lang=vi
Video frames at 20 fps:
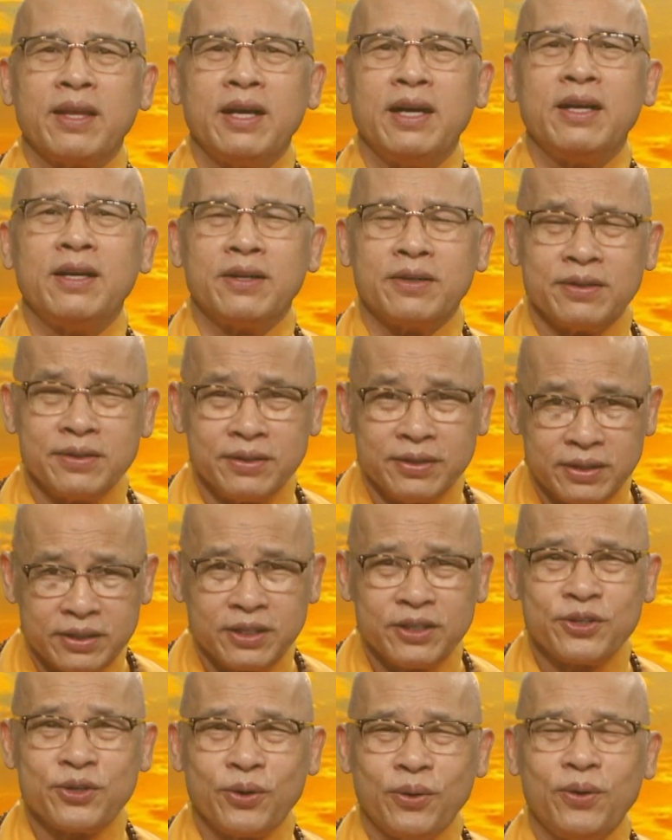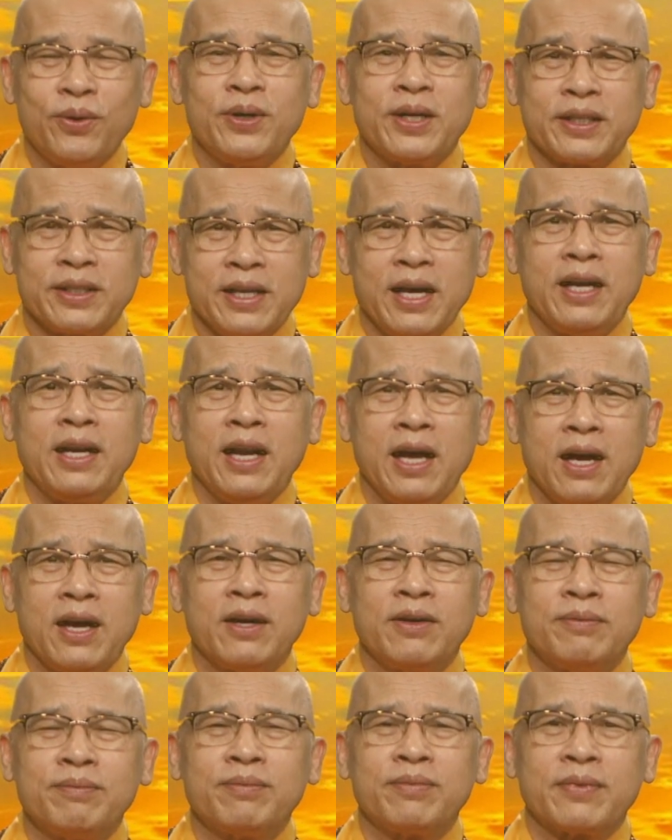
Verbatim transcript: hay là nửa cây số hoặc giả là